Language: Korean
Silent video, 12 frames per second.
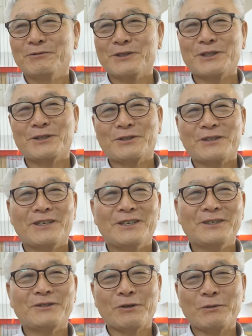우리
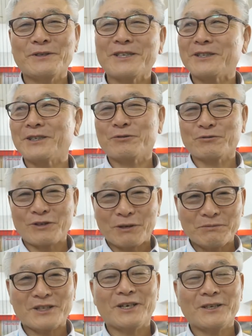어, 소유자들이
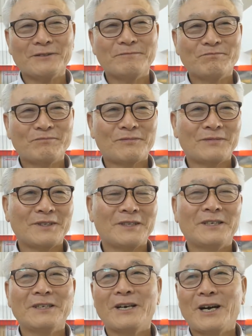중요합니다.
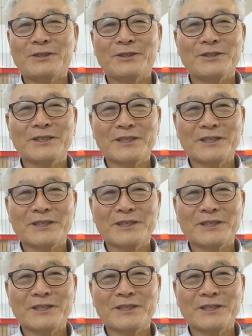하여튼